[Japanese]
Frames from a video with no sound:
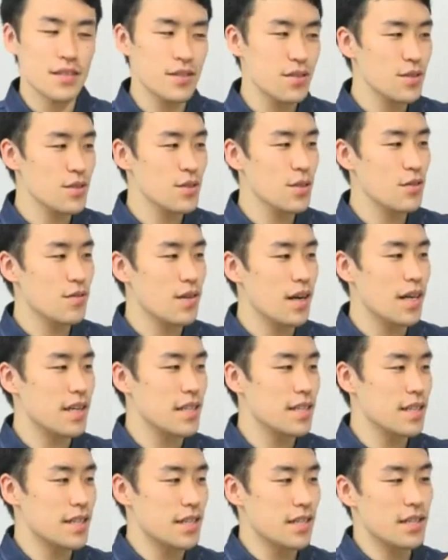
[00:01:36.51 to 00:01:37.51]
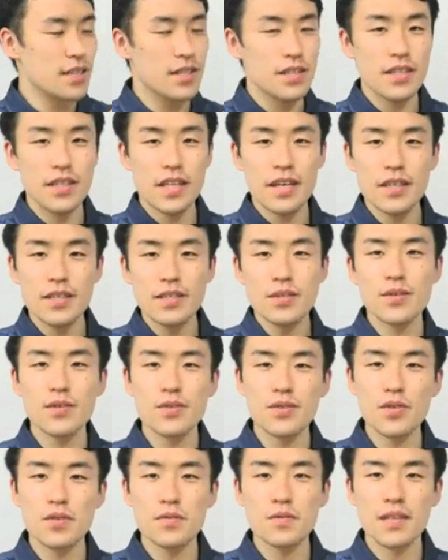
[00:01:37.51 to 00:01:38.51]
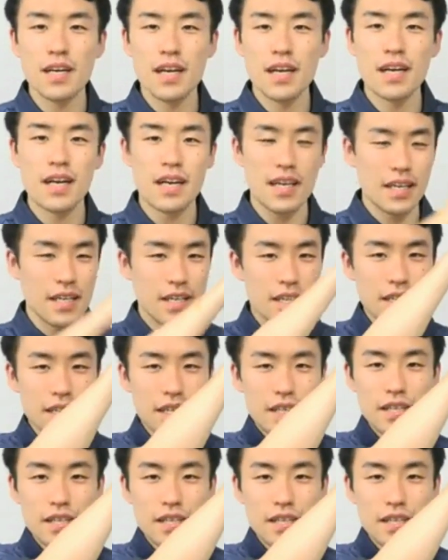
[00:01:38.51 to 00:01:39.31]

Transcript: 通常はタンクの上部から